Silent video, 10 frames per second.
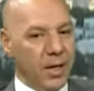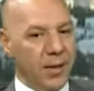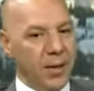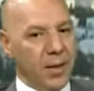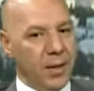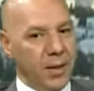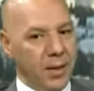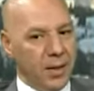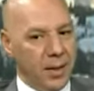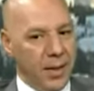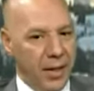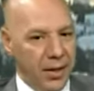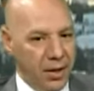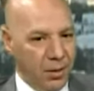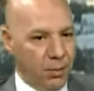معناها
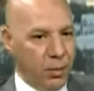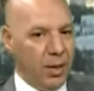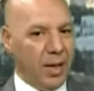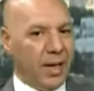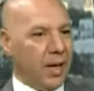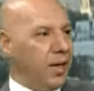قويه مع